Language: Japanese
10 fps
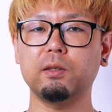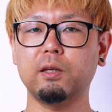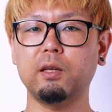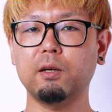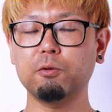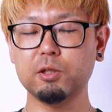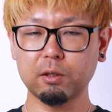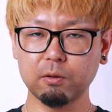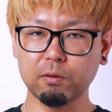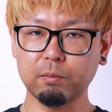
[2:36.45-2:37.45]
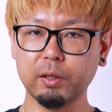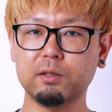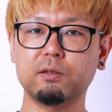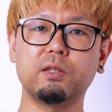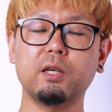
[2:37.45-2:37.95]
えー、こちらの
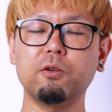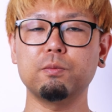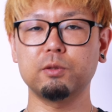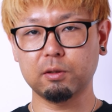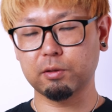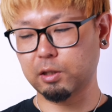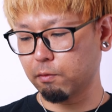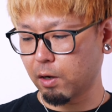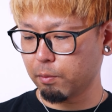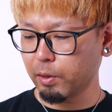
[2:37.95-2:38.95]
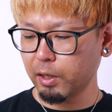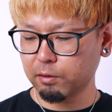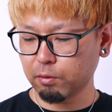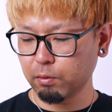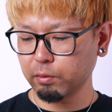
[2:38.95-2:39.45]
マイク内容物としては
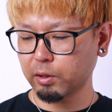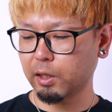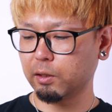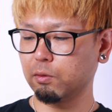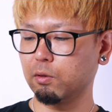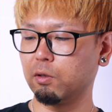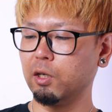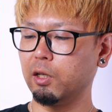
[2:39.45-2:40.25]
マイク本体と、